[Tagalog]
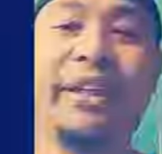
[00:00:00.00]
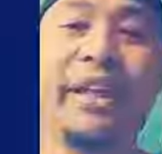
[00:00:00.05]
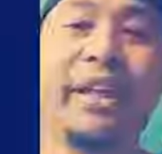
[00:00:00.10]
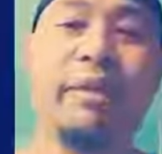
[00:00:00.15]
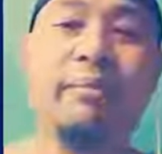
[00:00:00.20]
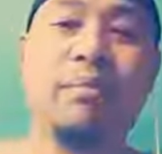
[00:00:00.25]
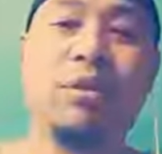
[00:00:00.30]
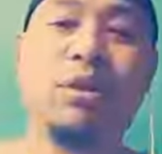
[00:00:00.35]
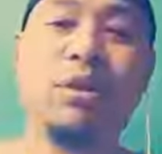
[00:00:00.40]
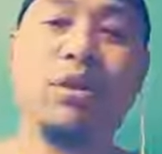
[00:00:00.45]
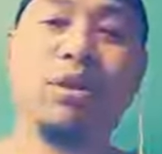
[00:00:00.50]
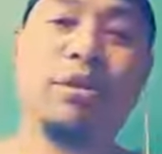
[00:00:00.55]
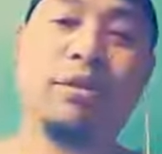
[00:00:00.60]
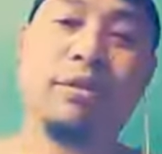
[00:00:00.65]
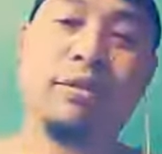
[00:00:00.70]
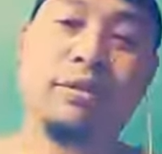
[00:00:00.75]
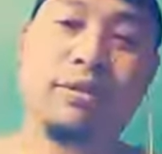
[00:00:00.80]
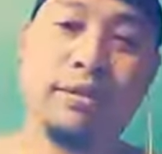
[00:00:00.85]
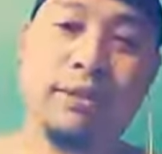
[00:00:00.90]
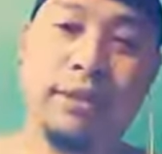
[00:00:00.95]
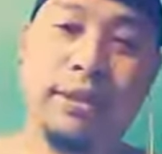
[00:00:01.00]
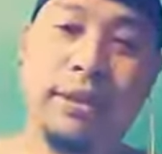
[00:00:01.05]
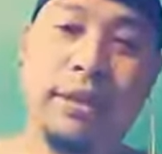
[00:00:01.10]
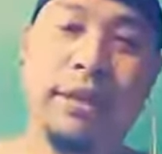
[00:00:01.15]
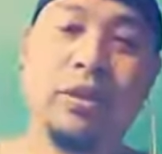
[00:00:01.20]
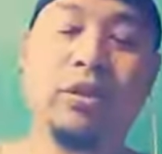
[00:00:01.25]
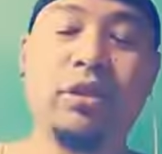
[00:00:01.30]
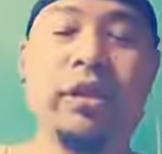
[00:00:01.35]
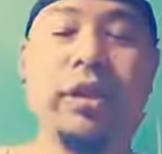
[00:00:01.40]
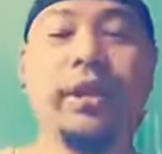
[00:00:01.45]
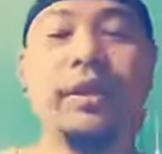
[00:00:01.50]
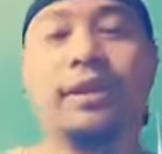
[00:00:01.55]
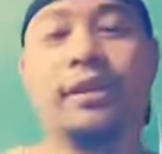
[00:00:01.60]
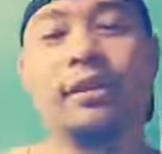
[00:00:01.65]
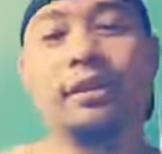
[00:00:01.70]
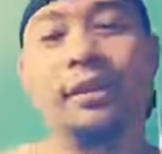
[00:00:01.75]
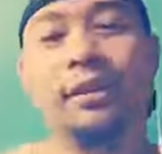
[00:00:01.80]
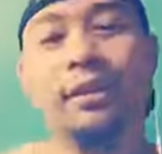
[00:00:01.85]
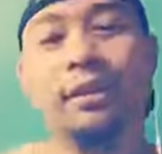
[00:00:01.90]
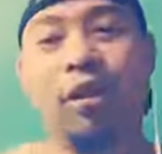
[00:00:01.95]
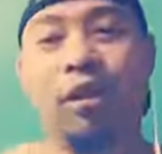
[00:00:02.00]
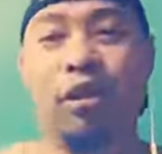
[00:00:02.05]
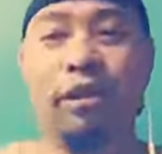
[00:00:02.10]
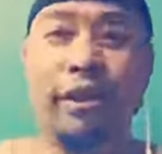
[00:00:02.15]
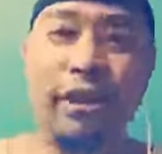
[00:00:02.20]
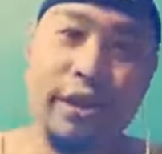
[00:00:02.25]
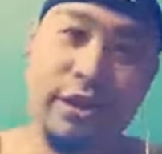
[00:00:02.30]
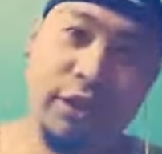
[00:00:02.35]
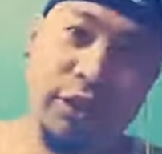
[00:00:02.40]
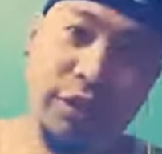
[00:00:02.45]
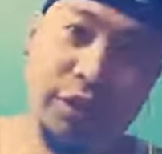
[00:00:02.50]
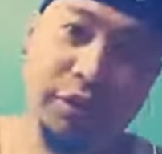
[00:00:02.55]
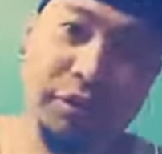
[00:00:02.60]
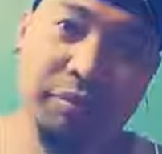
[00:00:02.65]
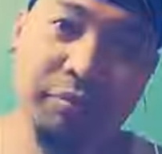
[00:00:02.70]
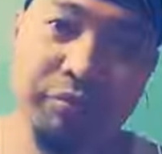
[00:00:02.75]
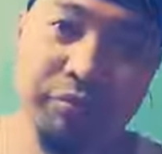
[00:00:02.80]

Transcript: and blue sing together in orange.